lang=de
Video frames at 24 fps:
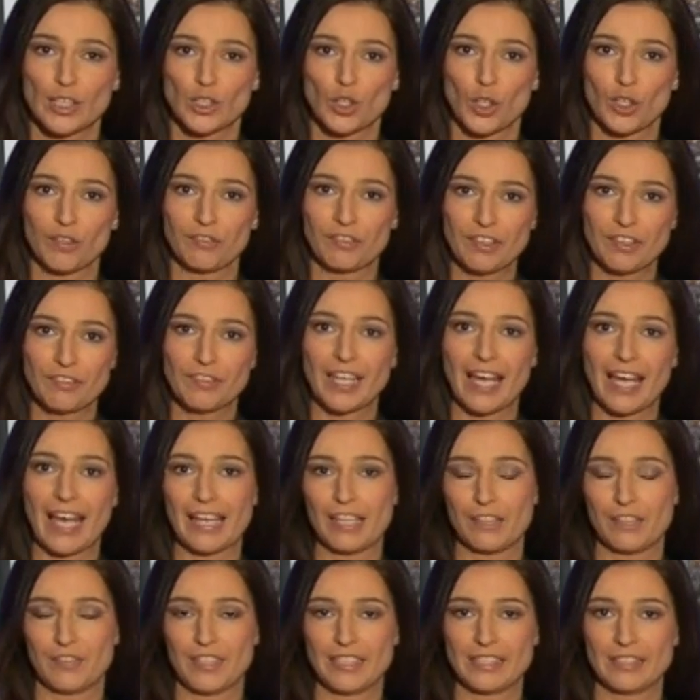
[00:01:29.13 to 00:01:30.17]
Doch wie wir
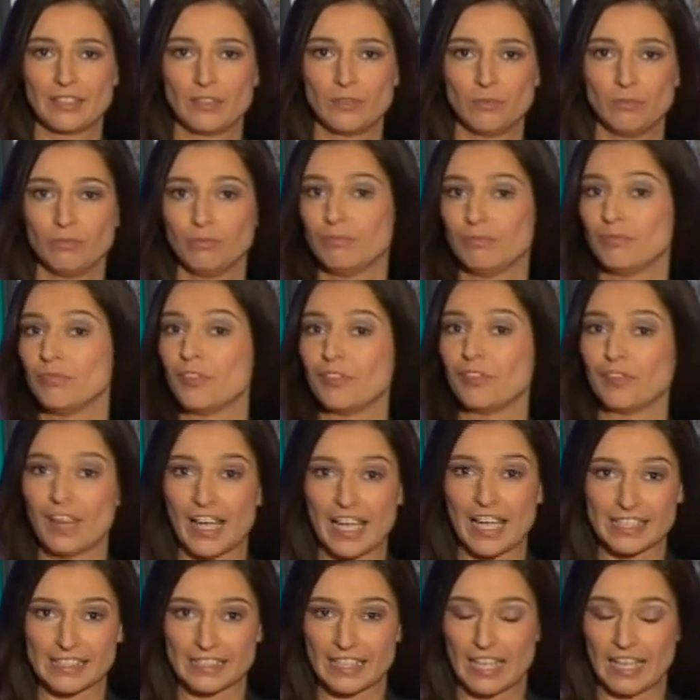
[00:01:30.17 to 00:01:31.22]
alle wissen,
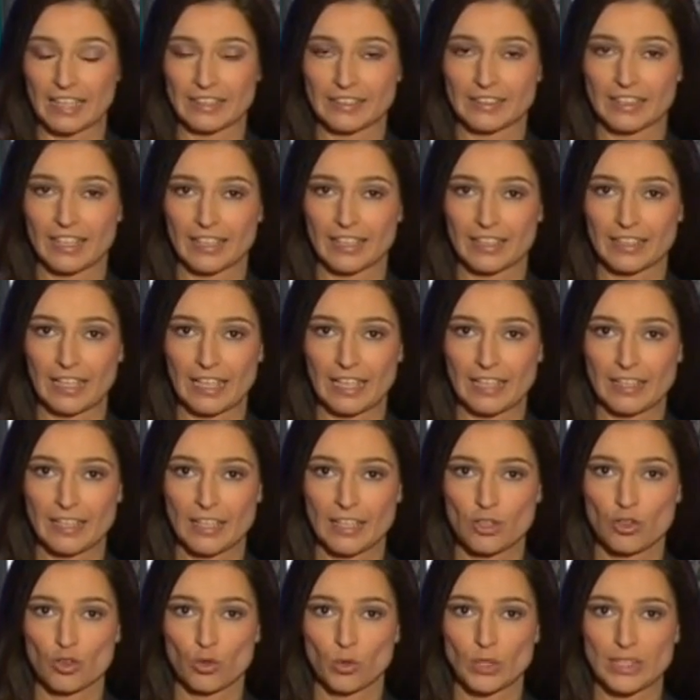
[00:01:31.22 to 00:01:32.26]
Wahrsagen kann
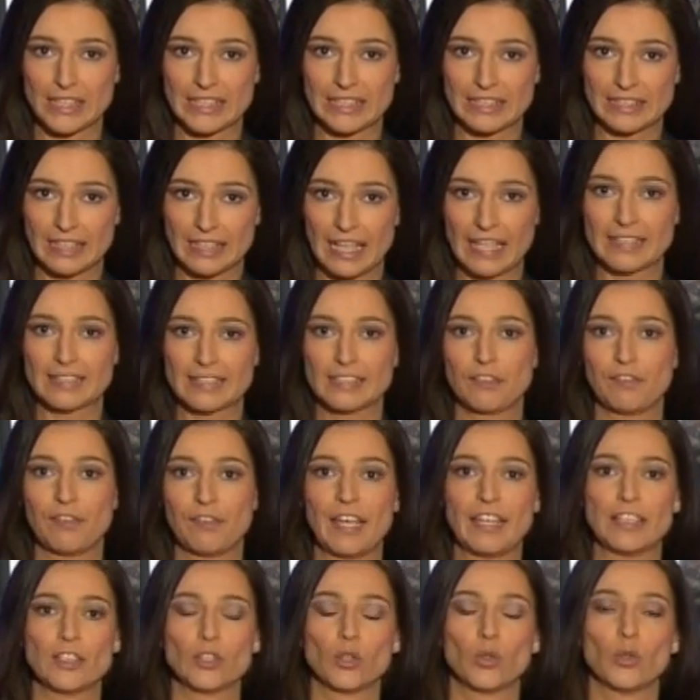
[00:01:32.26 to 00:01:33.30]
keiner. Schon die kleinste
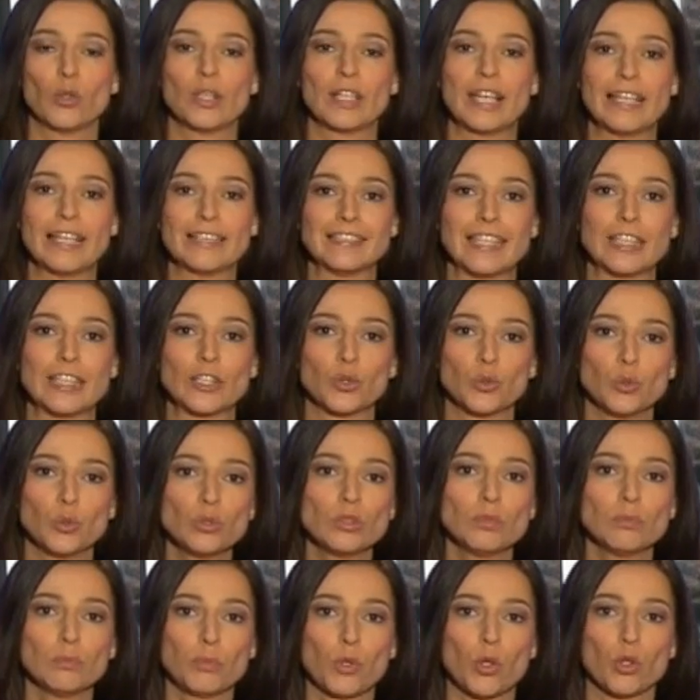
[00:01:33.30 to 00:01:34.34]
Veränderung kann den
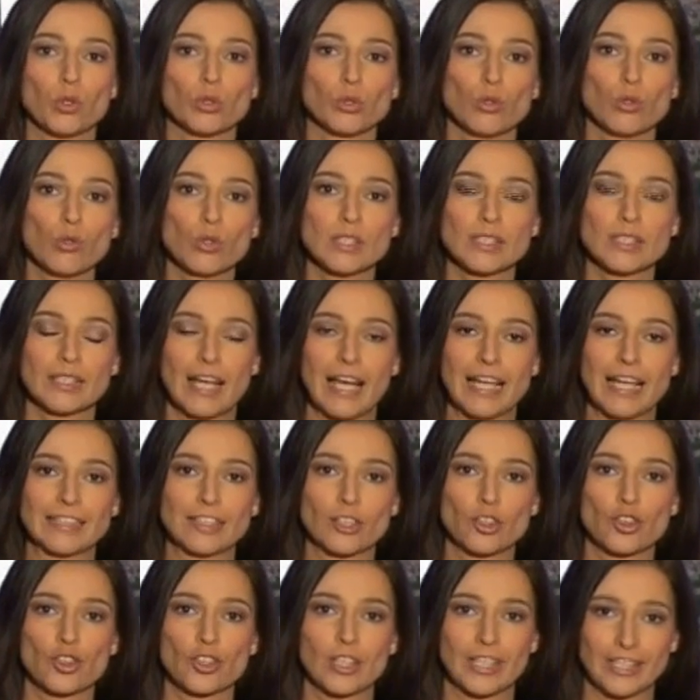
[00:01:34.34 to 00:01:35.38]
guten Prognosen
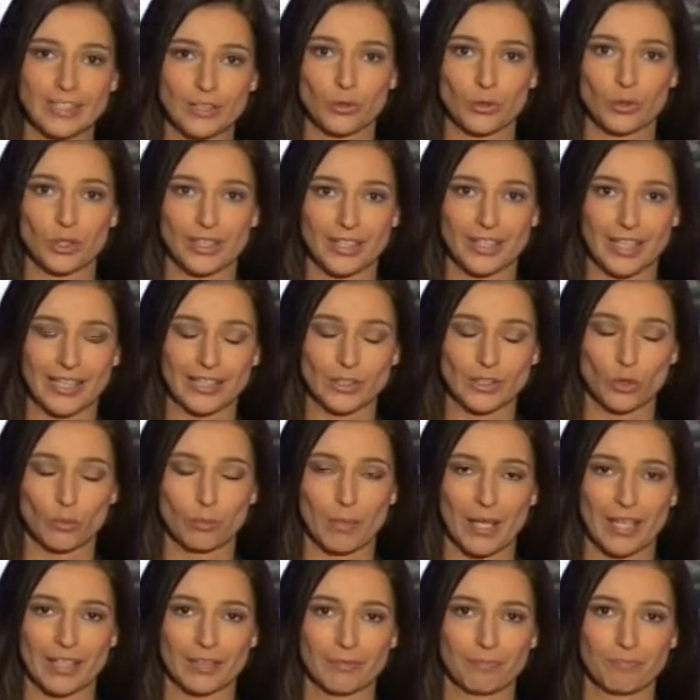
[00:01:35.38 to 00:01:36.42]
einen Strich durch die
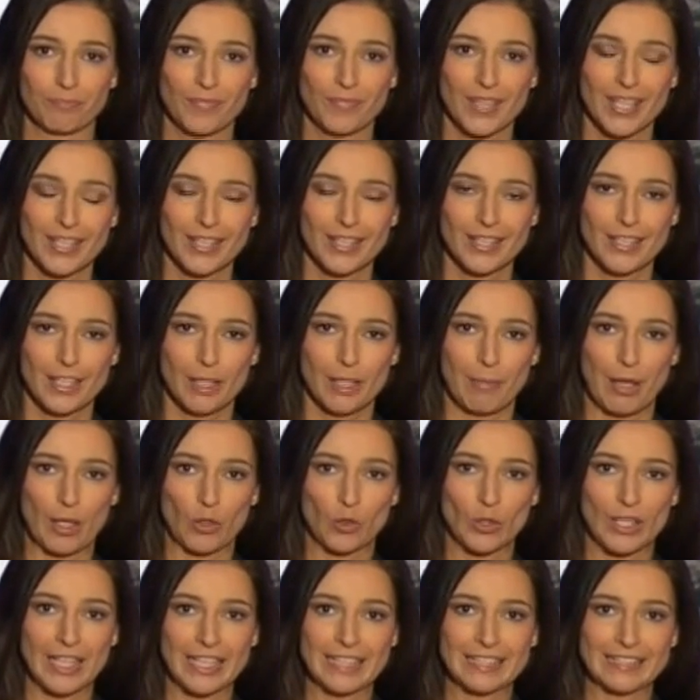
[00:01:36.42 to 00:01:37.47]
Rechnung machen.
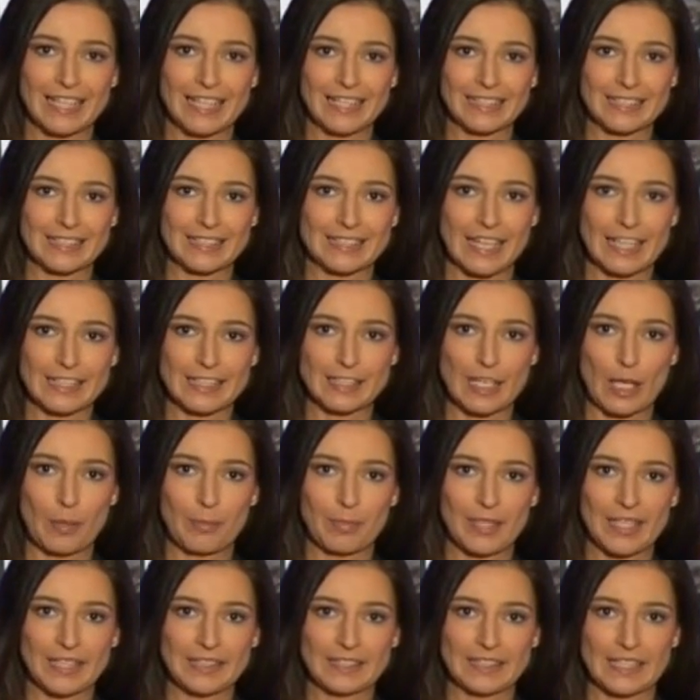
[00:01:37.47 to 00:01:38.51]
Mein Kollege Daniel Satra
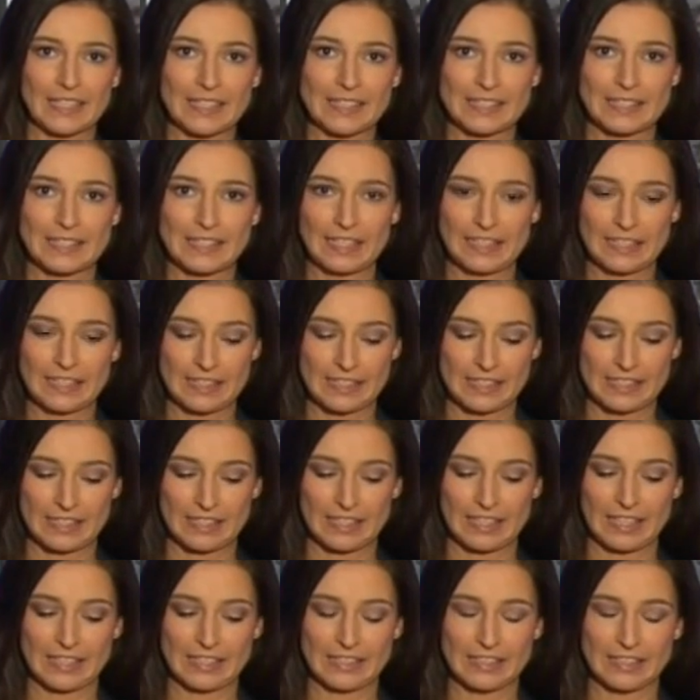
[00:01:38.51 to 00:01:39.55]
blickt jetzt nicht
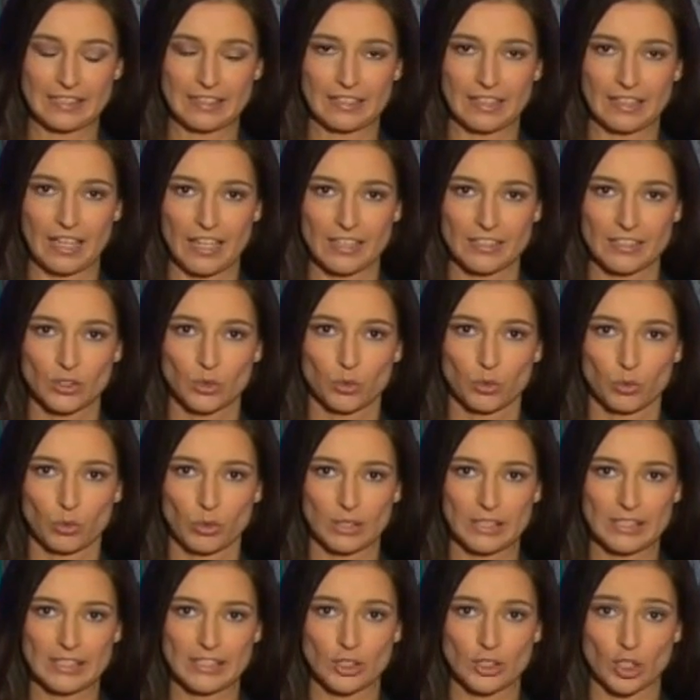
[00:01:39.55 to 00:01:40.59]
in die
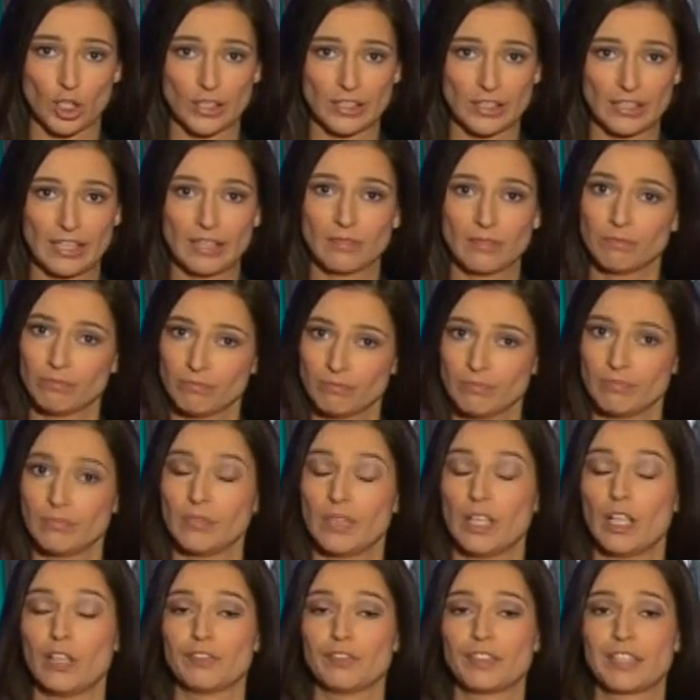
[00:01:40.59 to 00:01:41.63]
Glaskugel, sondern
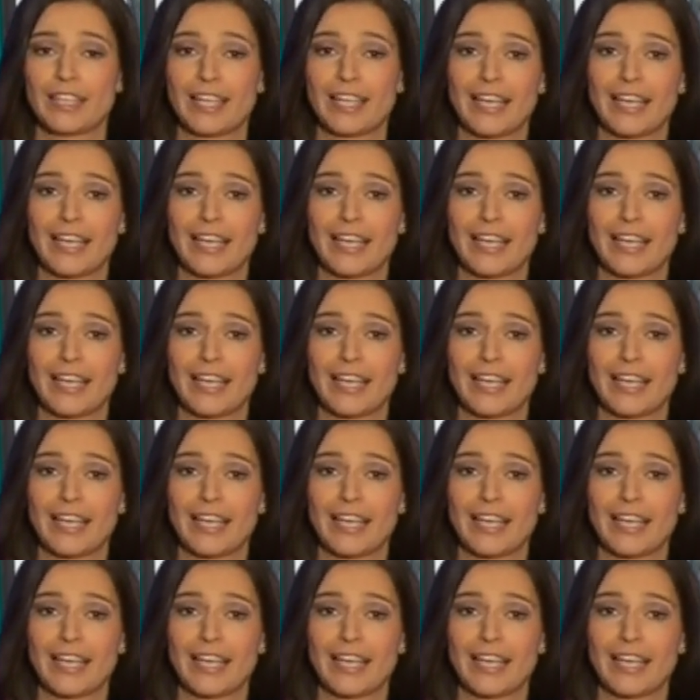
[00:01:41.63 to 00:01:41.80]
auf die